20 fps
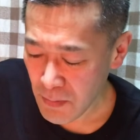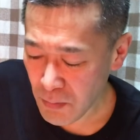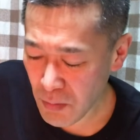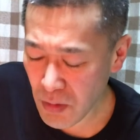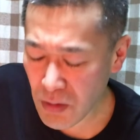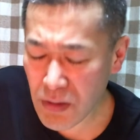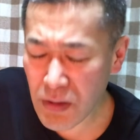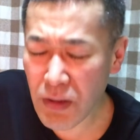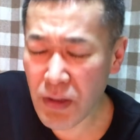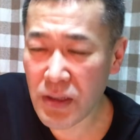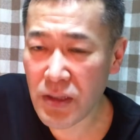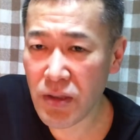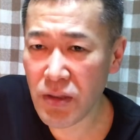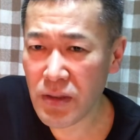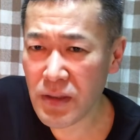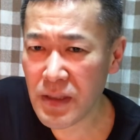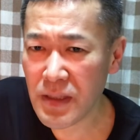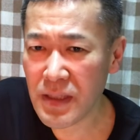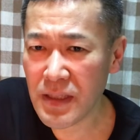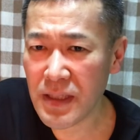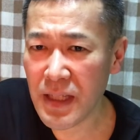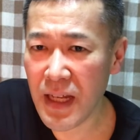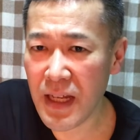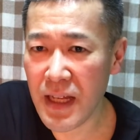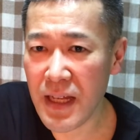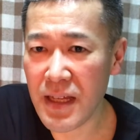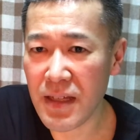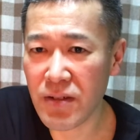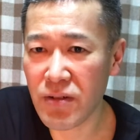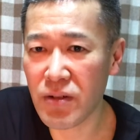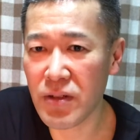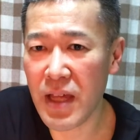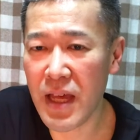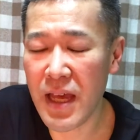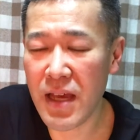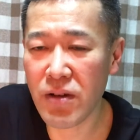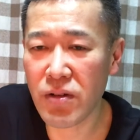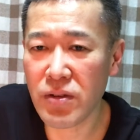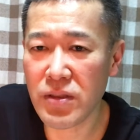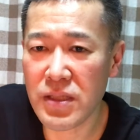僕のはそんなねこう
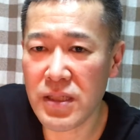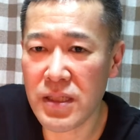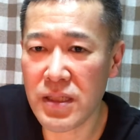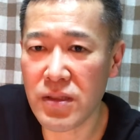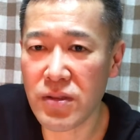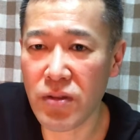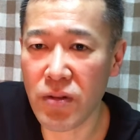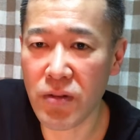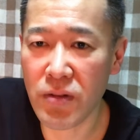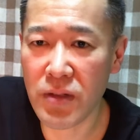ややこしいそ